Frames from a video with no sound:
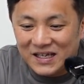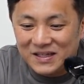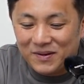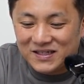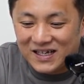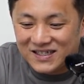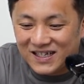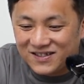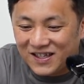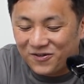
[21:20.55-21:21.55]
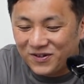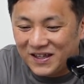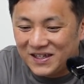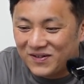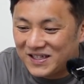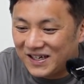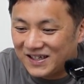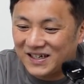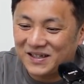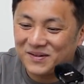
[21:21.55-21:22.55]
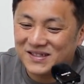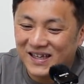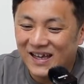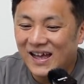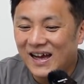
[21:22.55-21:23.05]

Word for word: 今じゃ恥ずかしくて到底できませんがって書いてありますね。